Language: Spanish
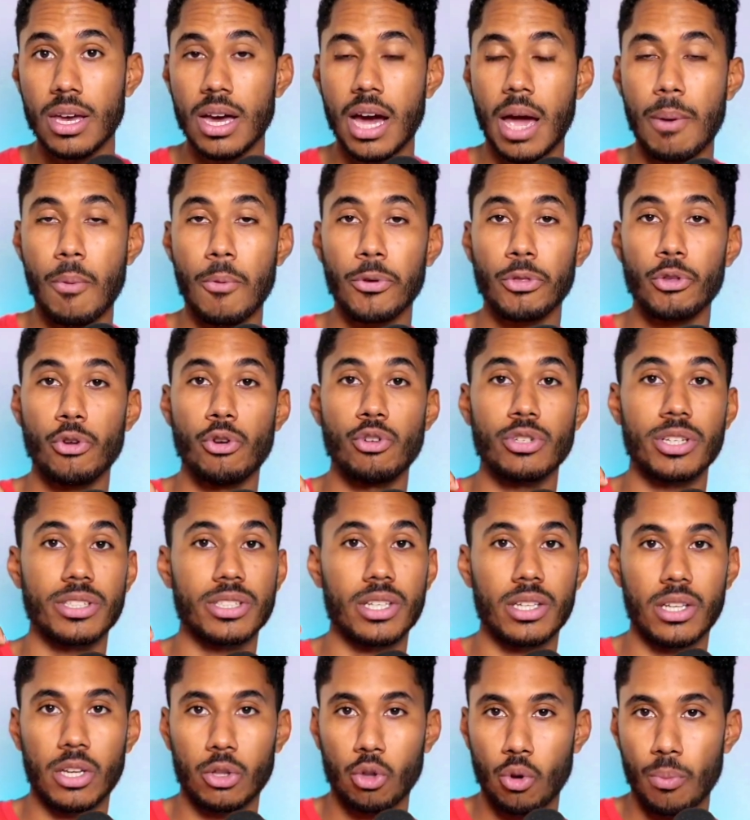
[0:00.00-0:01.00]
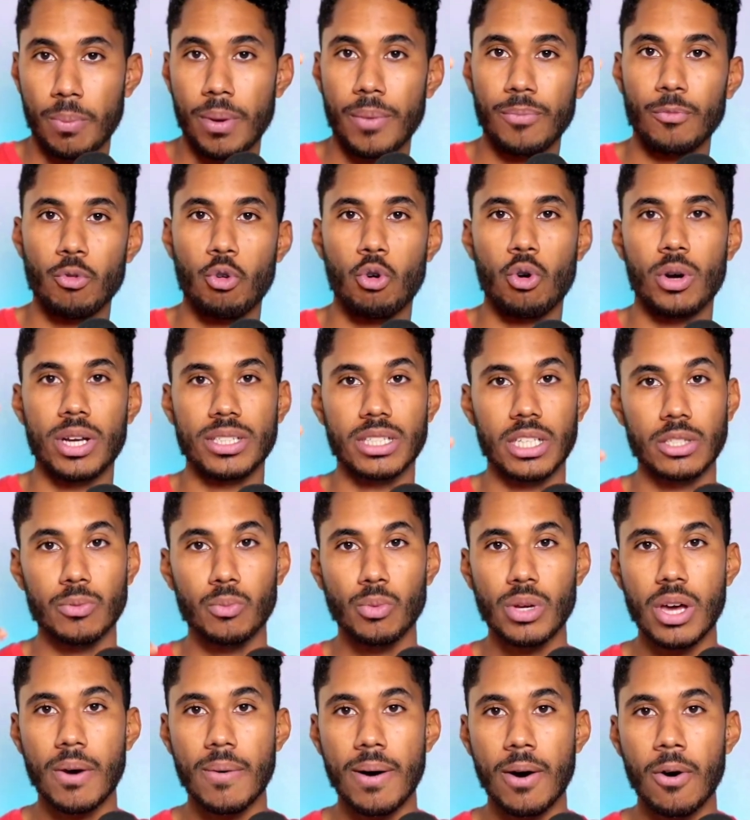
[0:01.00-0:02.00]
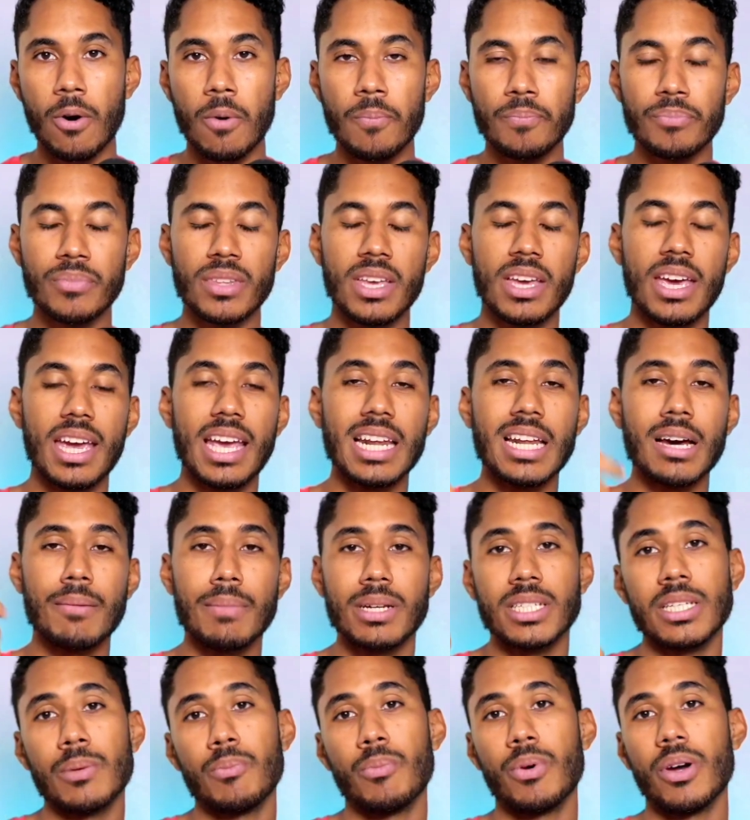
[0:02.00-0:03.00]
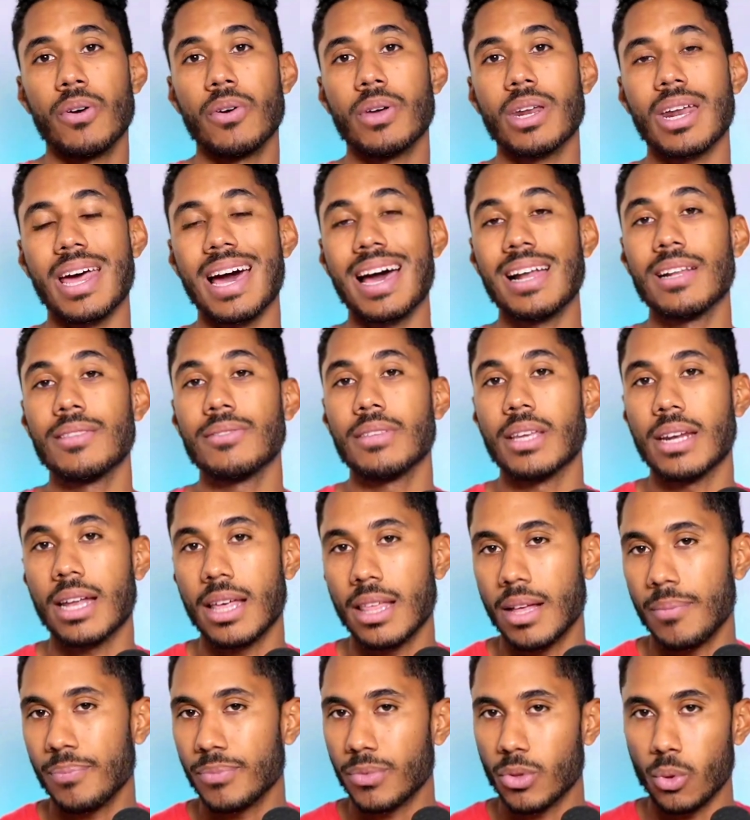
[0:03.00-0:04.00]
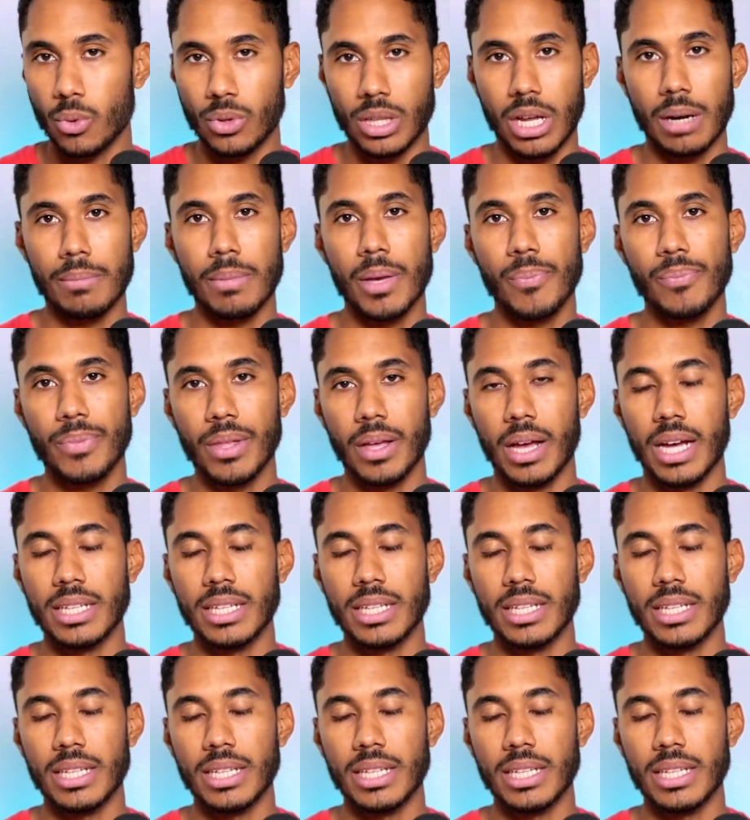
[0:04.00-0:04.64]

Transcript: hay momentos en los que estás a tope o que estás muy abajo, el hambre se puede ver alterada totalmente.